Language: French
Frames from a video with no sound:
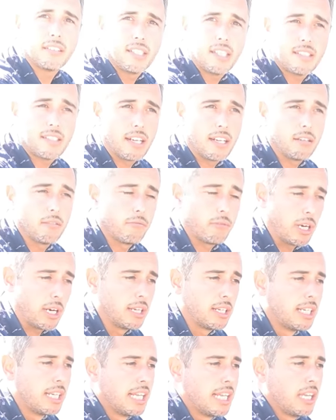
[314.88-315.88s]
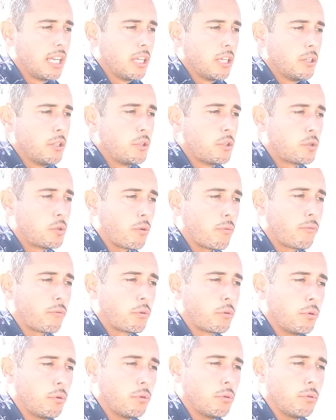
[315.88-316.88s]
diesel. Voilà. Sauf
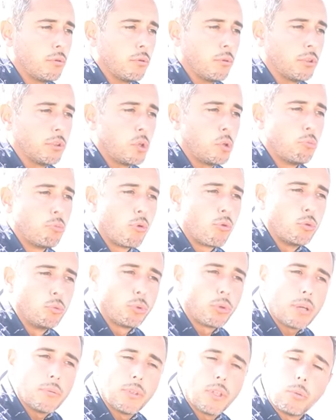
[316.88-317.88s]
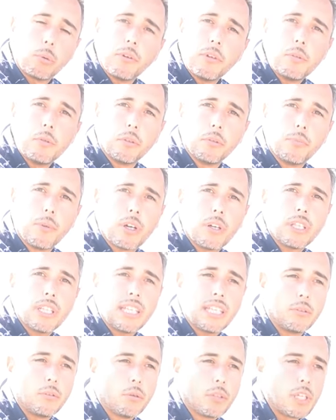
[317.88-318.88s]
que on a eu beaucoup de problèmes d'approvisionnement
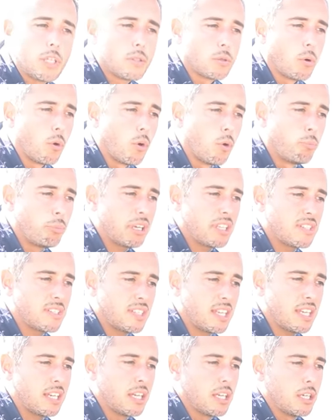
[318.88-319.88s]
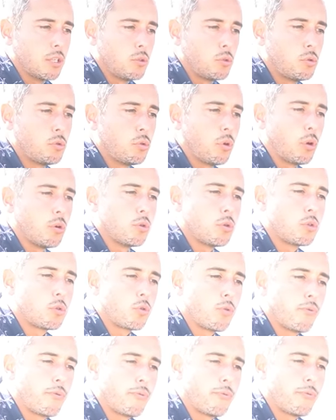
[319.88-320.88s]
et donc ils sont repassés sur un,
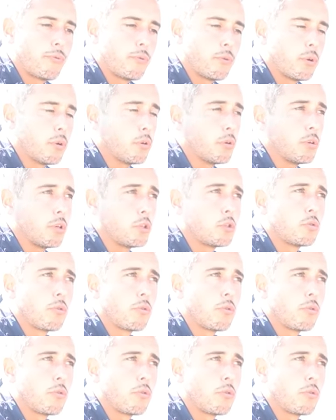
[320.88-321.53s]
euh,